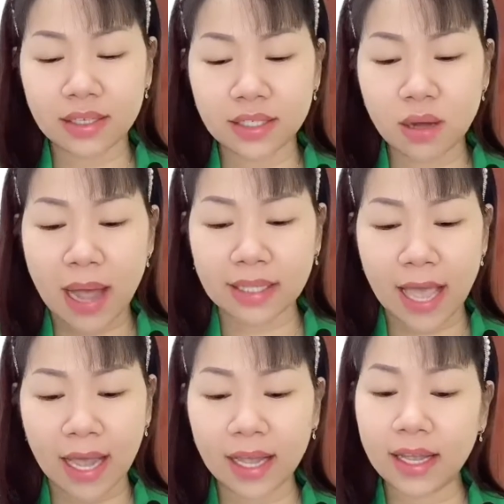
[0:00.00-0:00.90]
Sau 3
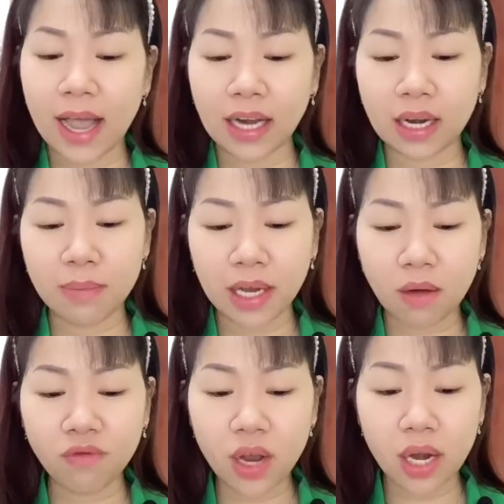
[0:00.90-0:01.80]
tháng, anh đã biến
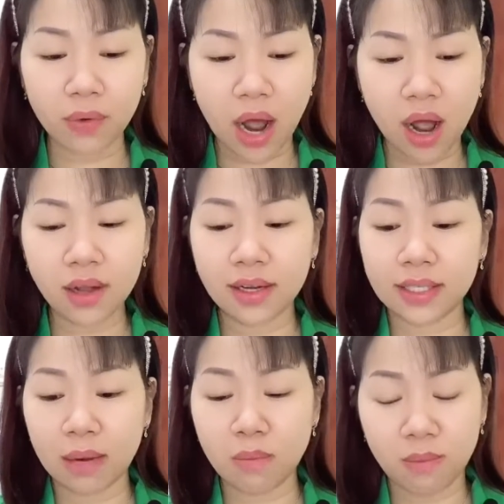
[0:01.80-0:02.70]
đóng phế liệu đó
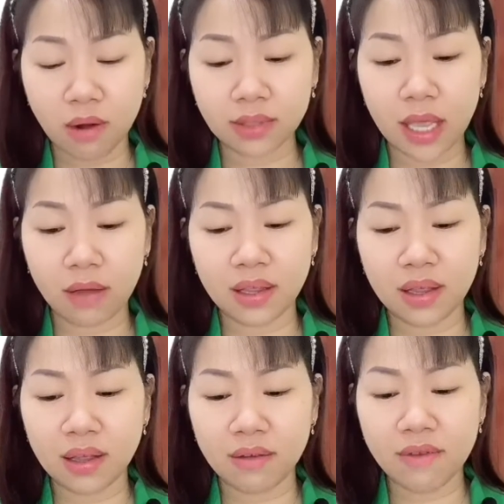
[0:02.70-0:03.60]
thành một món tiền
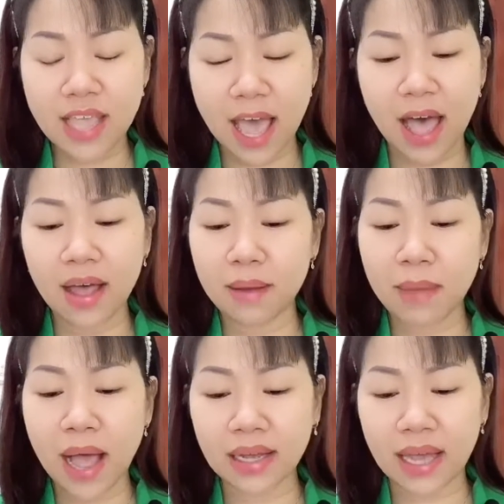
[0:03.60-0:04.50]
với giá
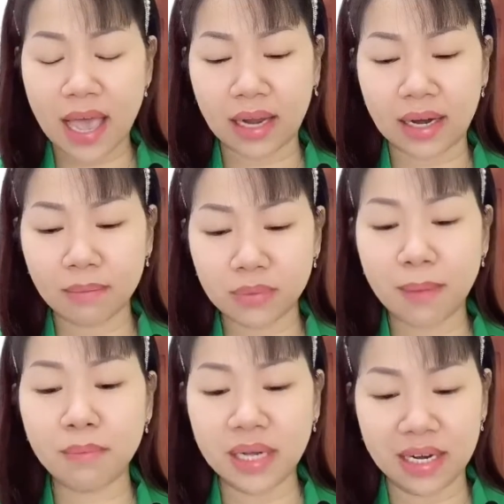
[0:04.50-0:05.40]

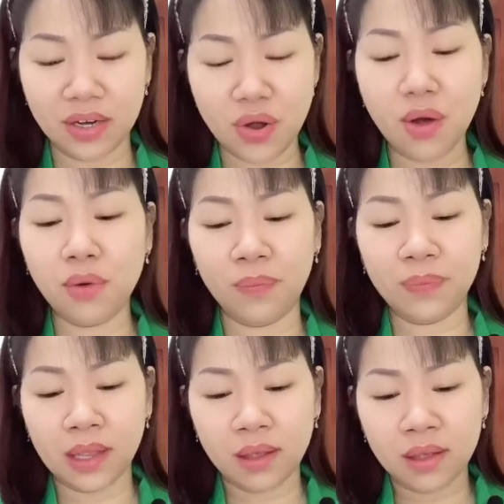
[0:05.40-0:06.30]
3.500.000 đô.
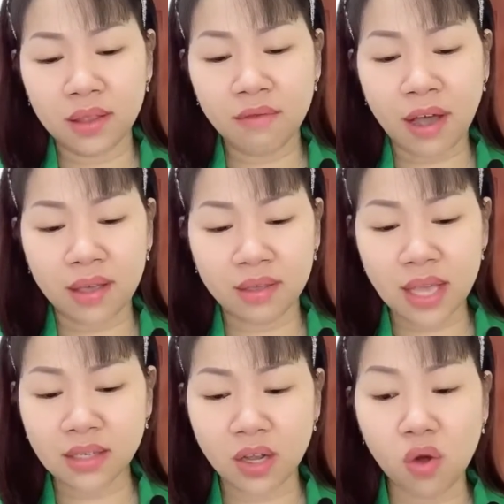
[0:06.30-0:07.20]
Như vậy,
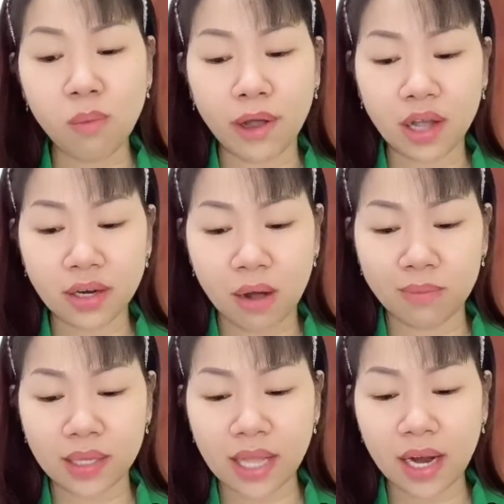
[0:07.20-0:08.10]
giá trị của mỗi cân
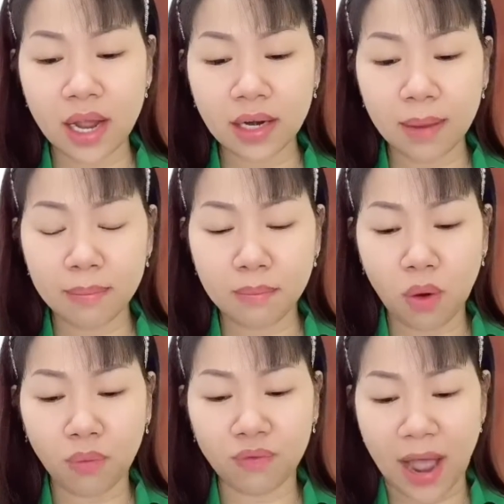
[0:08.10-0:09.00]
đồng đã tăng lên gấp
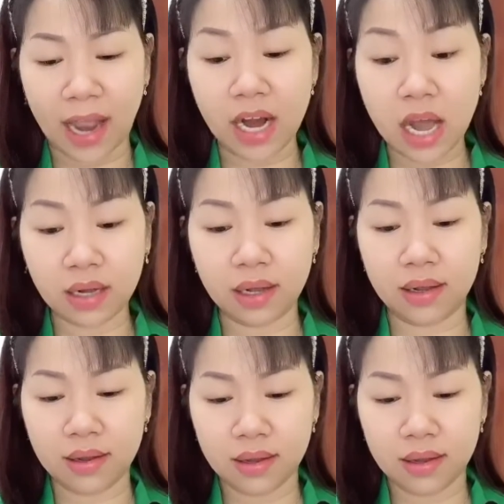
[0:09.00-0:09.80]
một vạn lần